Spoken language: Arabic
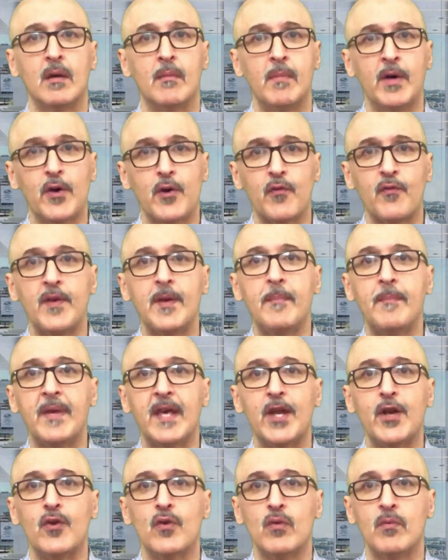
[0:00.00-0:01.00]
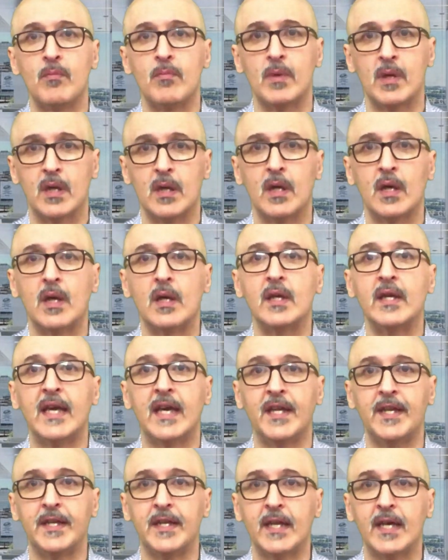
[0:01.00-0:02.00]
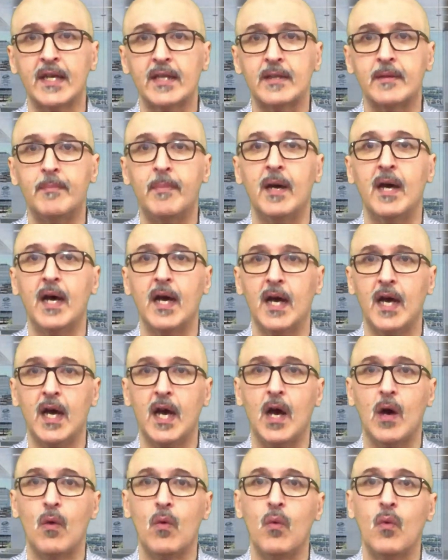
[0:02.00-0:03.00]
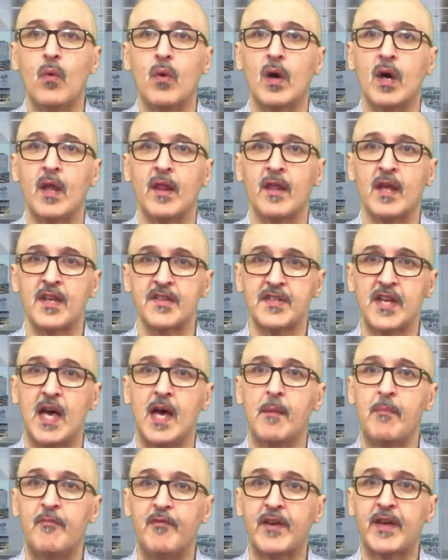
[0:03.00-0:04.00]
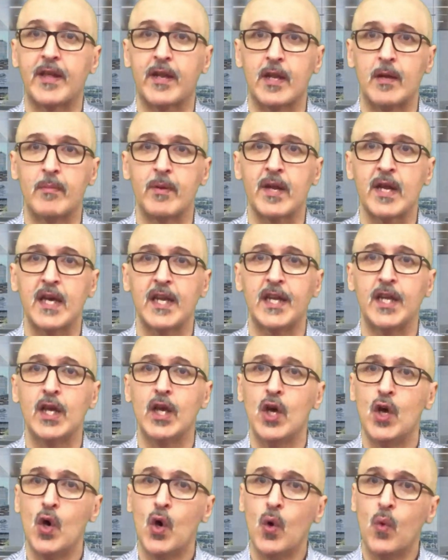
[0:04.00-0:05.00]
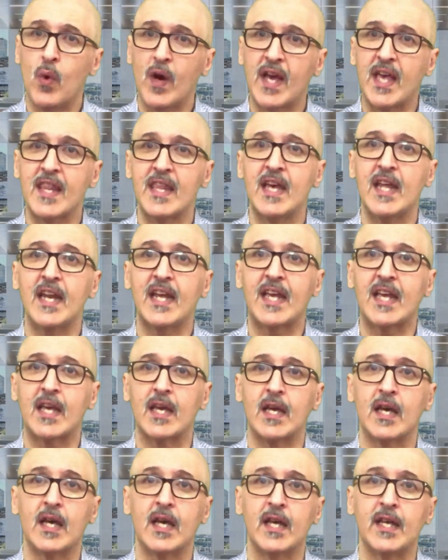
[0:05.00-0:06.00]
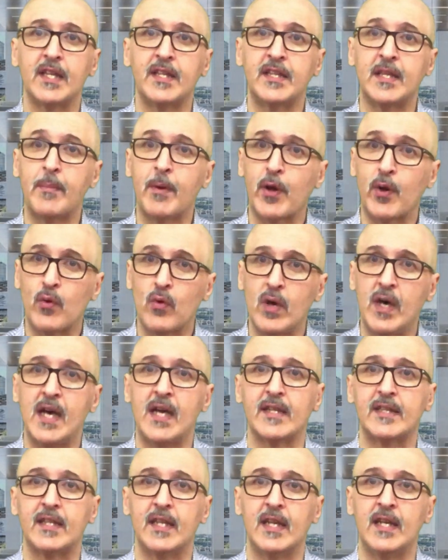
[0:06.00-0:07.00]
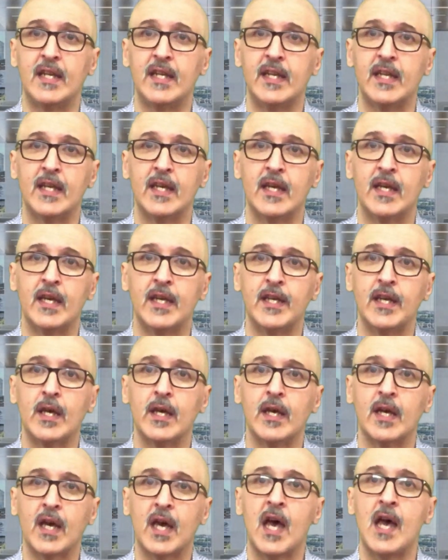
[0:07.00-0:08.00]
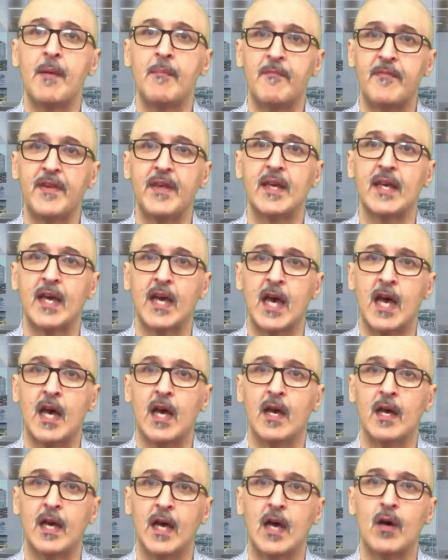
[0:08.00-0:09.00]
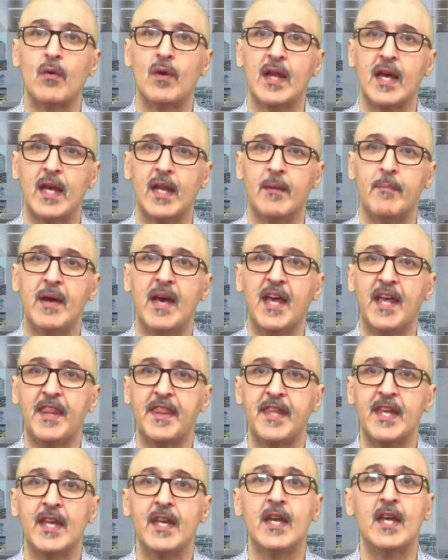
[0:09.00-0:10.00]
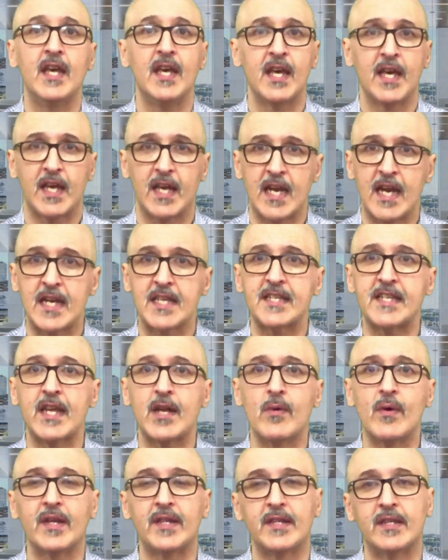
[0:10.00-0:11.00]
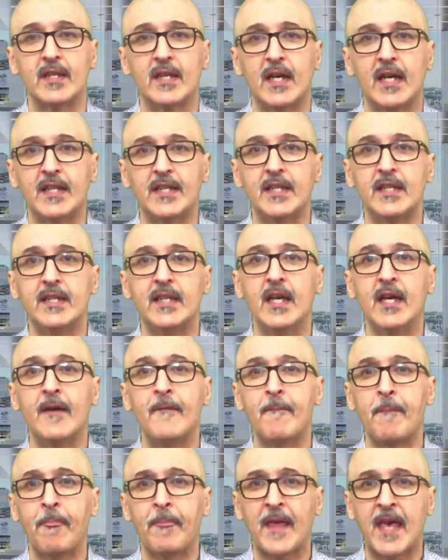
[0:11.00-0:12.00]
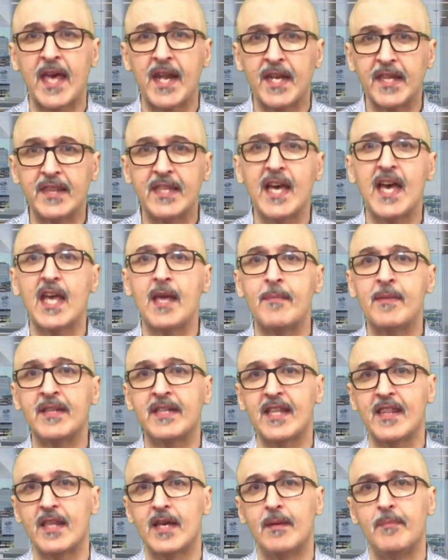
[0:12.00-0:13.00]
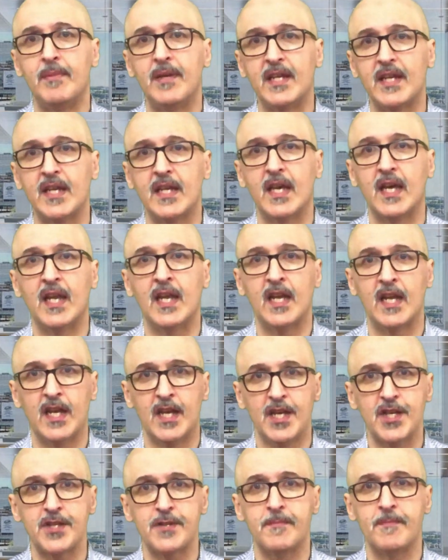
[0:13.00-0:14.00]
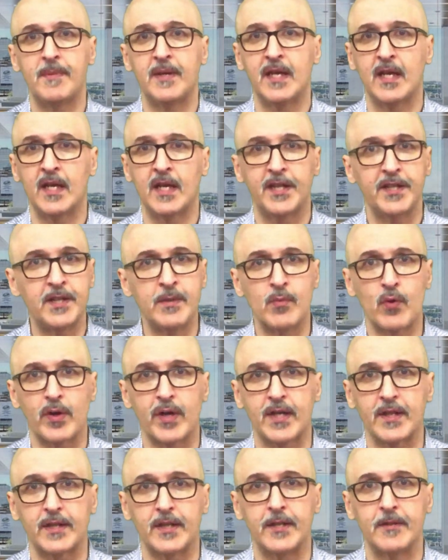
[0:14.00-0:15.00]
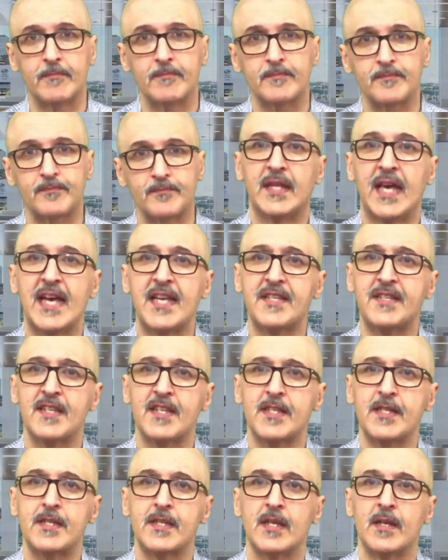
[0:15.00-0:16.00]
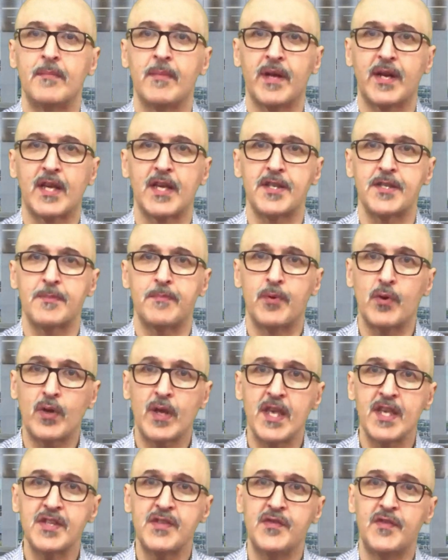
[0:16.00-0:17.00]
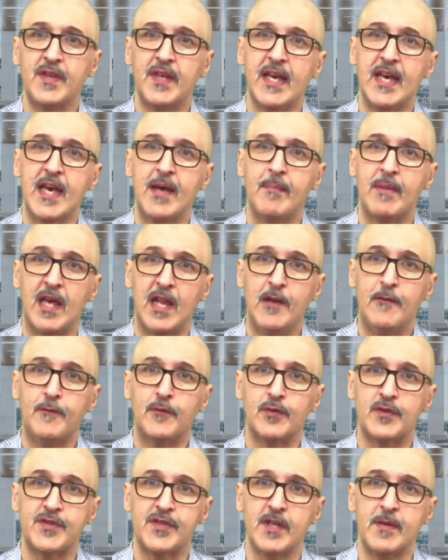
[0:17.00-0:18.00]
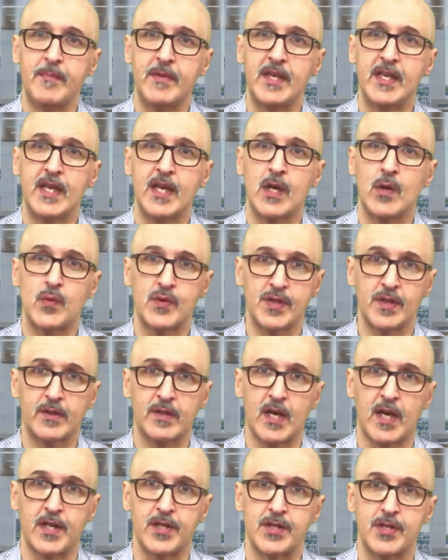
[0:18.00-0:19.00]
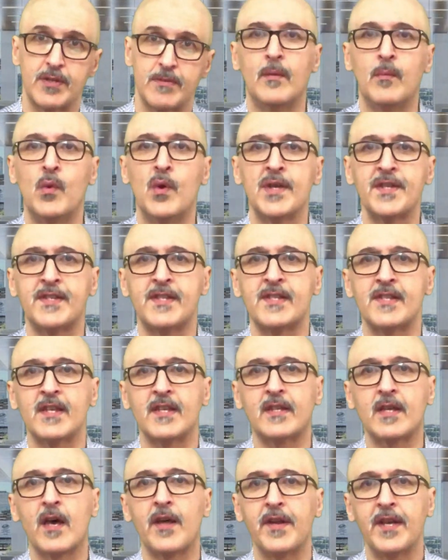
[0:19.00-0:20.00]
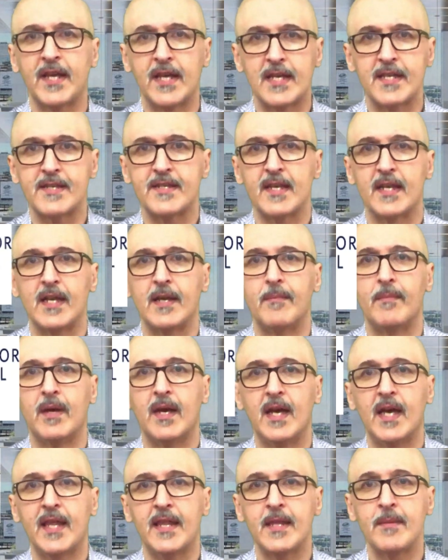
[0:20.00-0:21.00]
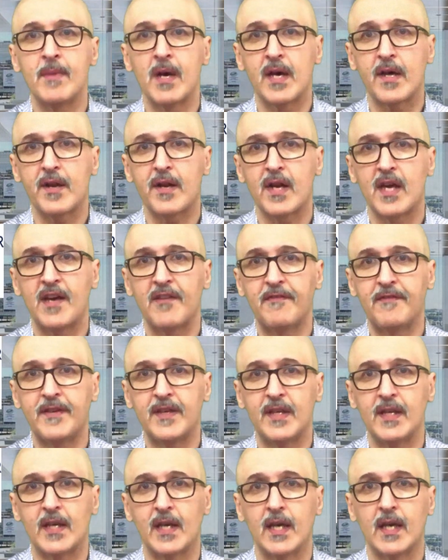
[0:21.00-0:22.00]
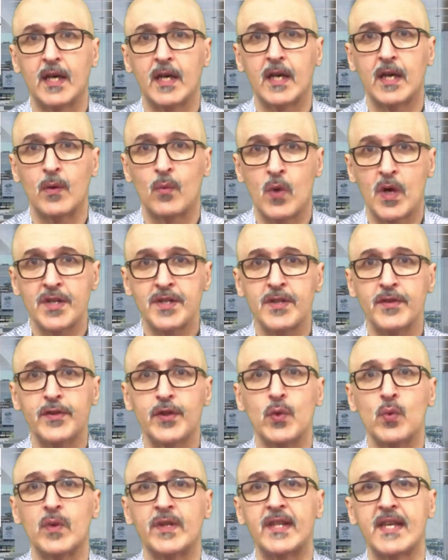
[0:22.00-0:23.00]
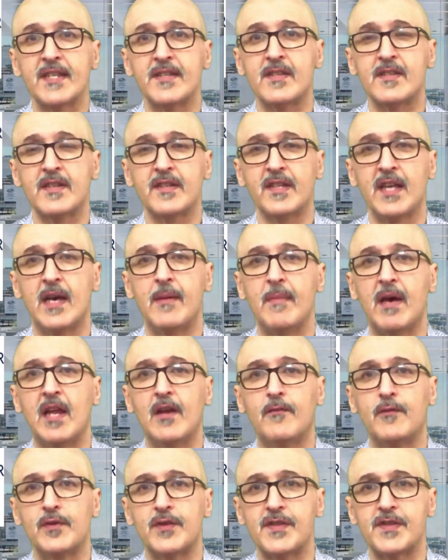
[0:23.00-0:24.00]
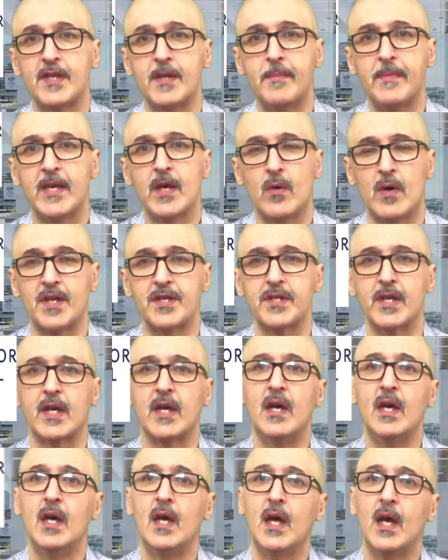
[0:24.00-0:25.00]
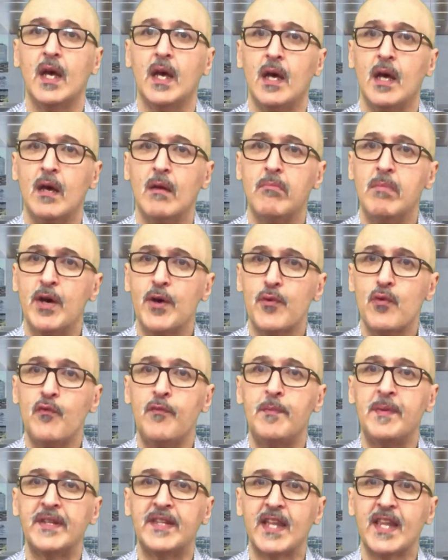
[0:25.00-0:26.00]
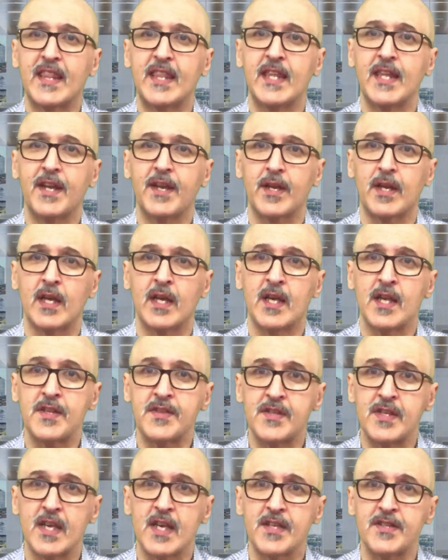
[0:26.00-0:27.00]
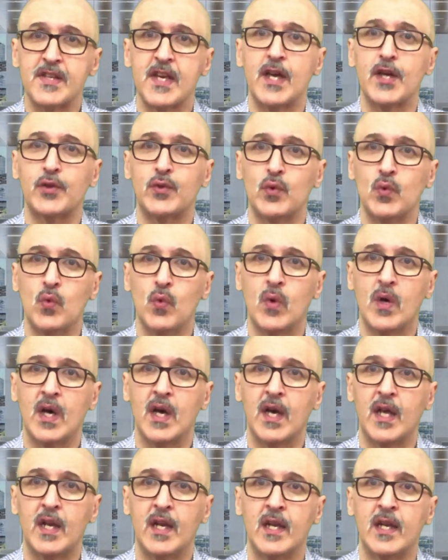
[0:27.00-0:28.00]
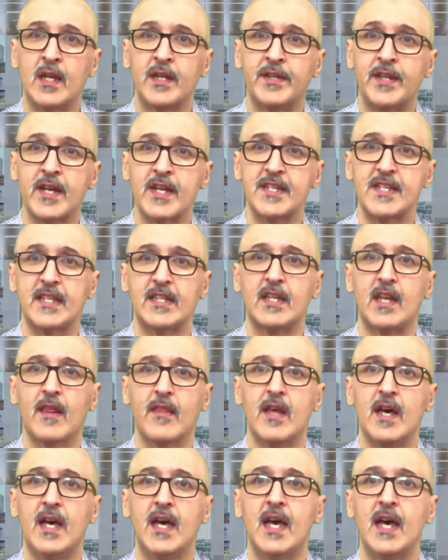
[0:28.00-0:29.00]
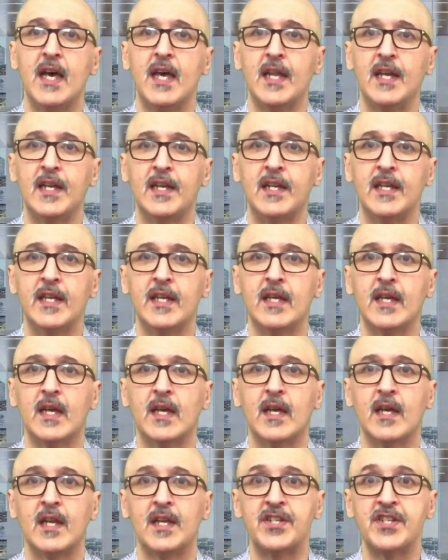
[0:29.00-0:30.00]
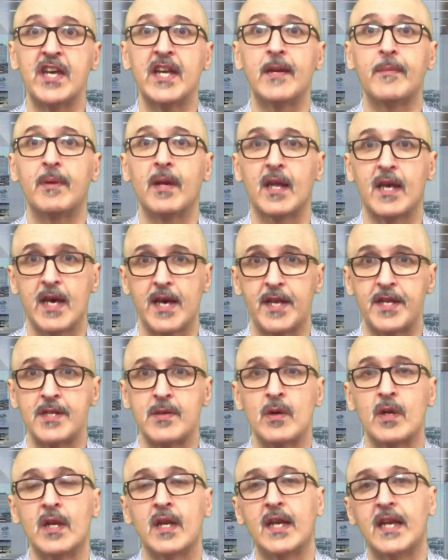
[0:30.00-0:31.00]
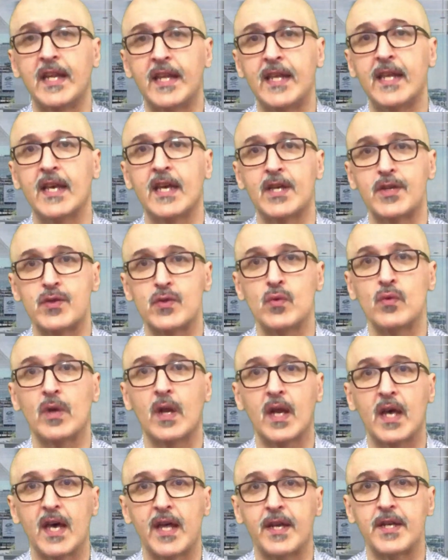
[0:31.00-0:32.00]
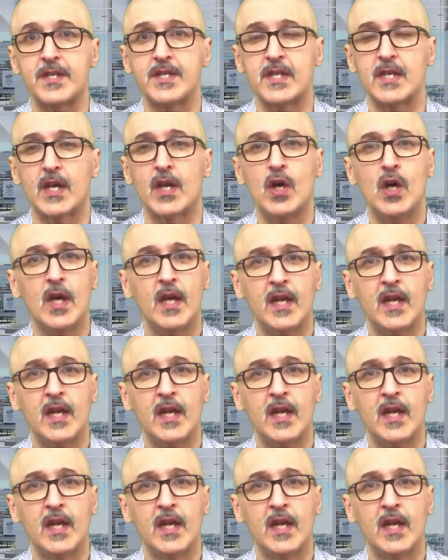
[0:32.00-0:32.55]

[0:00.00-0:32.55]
معروفين بانهم يعني اتباع او اصحاب فكر ليبرالي وكذلك التبرعات اللي قام فيها هؤلاء الباحثين خلال سنوات عديده كانت دائما تذهب للحزب آه، الديمقراطي تأسس مركز بروكينز في عام 1916 مؤسسة كارنيجي للسلام هذه مقرها في آه، واشنطن وتأسست عام 1910 معروف بتاثير آه، سياساته والدراسات اللي ضعها للجانب الخارجي اللي هي الشؤون الخارجيه،